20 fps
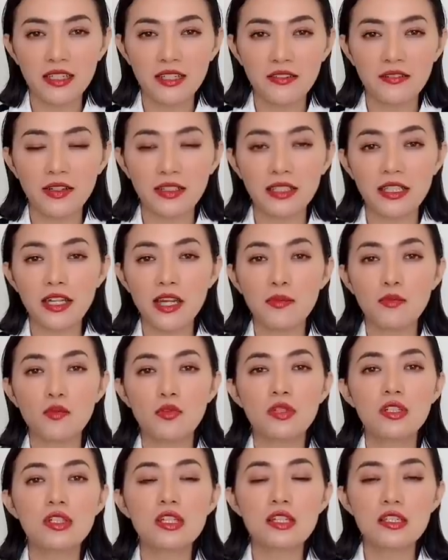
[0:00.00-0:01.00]
và Tina
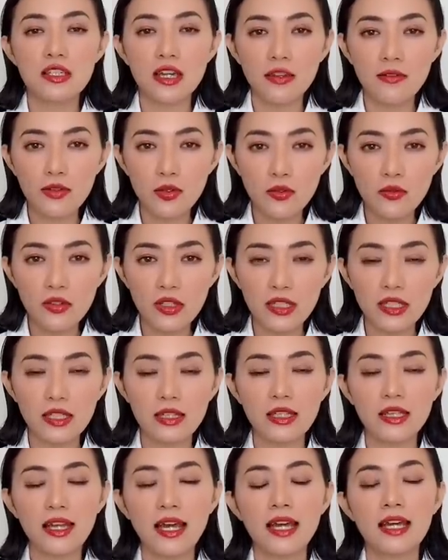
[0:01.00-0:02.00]
muốn chia sẻ với quý vị thì
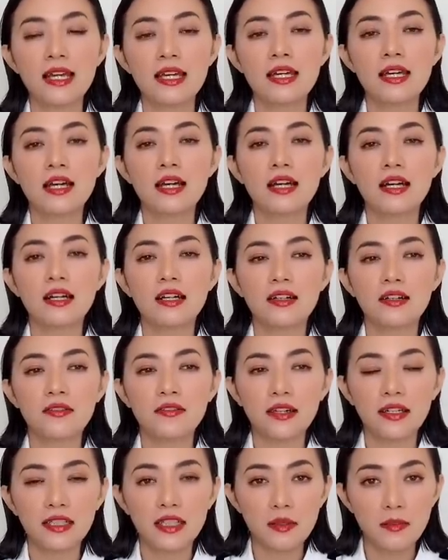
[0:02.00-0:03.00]
Tina à,
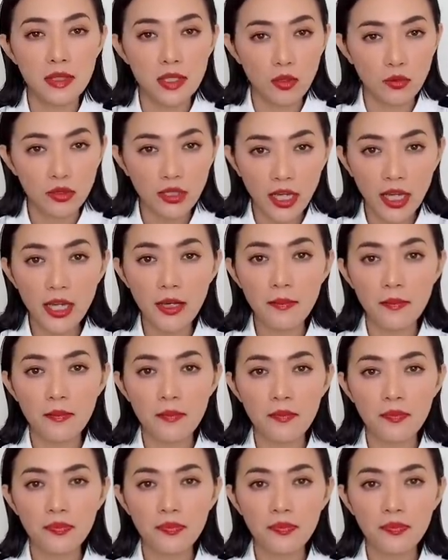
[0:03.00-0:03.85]
phải tìm hiểu thêm